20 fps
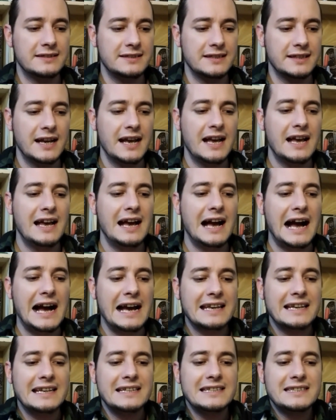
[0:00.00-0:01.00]
decir,
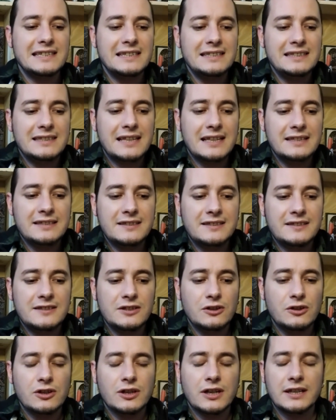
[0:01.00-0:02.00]
aquella
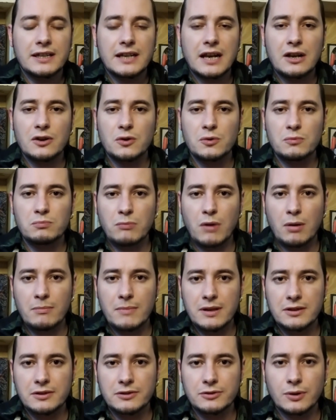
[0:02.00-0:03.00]
intención que en algún
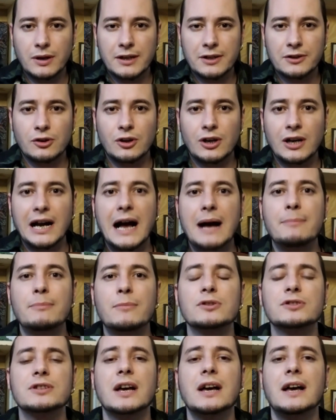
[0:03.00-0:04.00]
momento
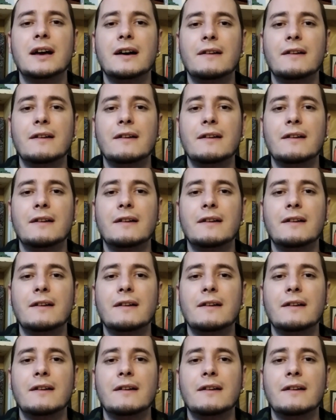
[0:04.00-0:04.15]
arrojamos